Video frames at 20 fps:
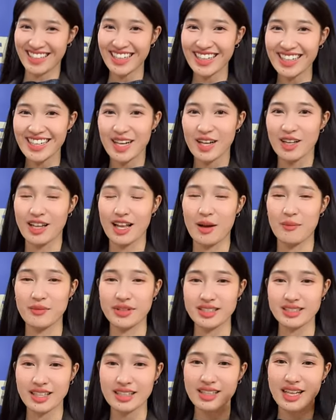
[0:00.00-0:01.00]
đó là
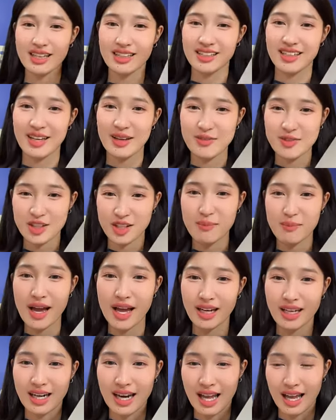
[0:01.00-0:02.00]
mình sẽ tặng thêm cho
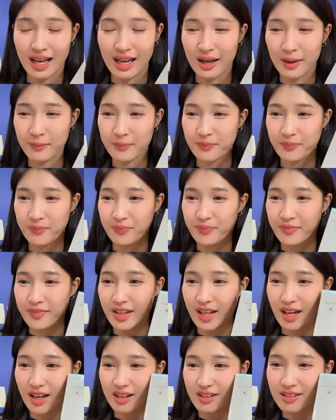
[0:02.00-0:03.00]
các bạn là
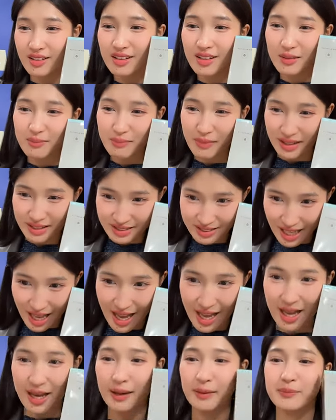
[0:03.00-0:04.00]
ờ, nước cân bằng
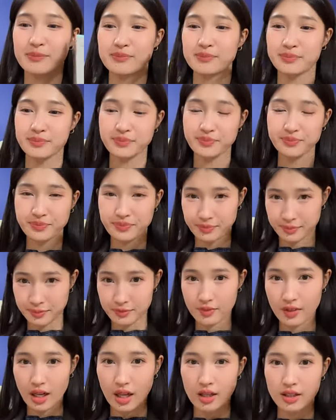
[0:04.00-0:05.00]
da
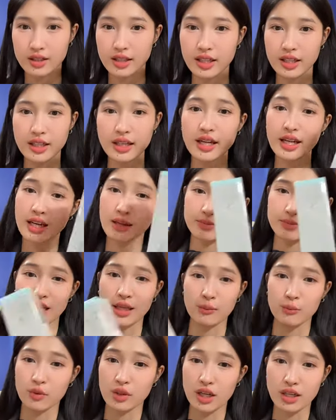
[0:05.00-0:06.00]
thì cái này
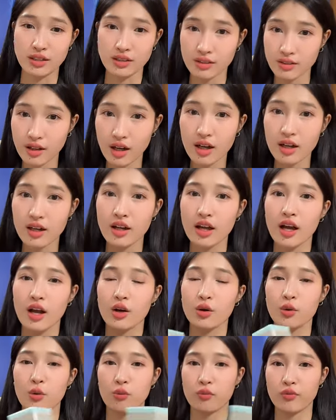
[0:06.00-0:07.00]
làm sạch một lần nữa
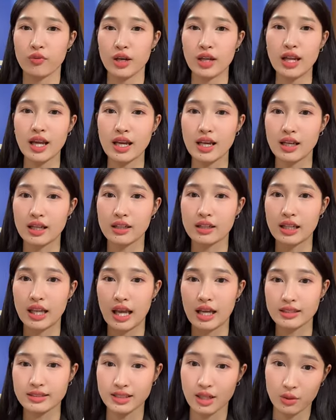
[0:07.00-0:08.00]
cùng với lại
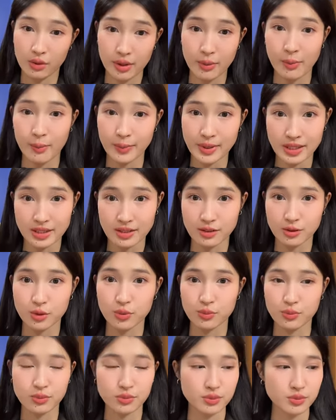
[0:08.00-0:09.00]
là sau khi mà mình
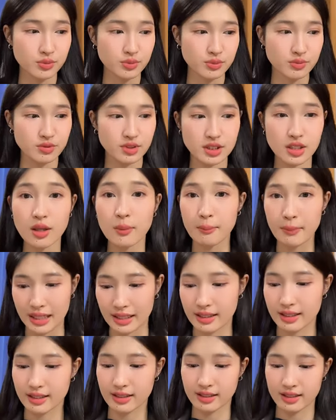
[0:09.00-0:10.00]
sử dụng sữa
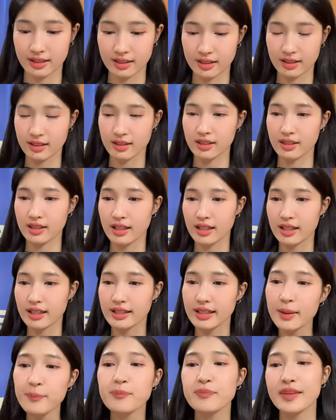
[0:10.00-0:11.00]
mặt
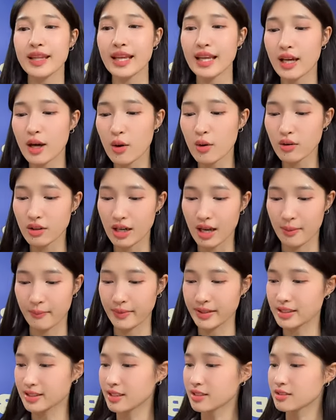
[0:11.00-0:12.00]
tiếp theo
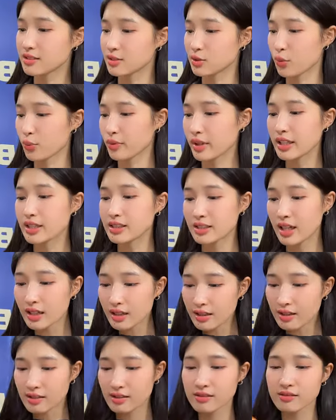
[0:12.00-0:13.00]
là mình sẽ sử dụng tinh
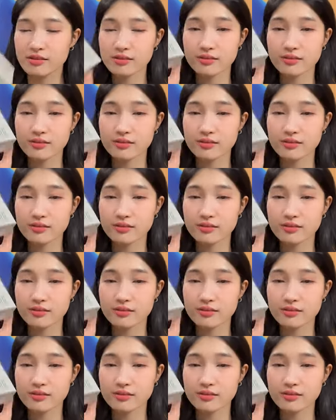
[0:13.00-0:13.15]
chất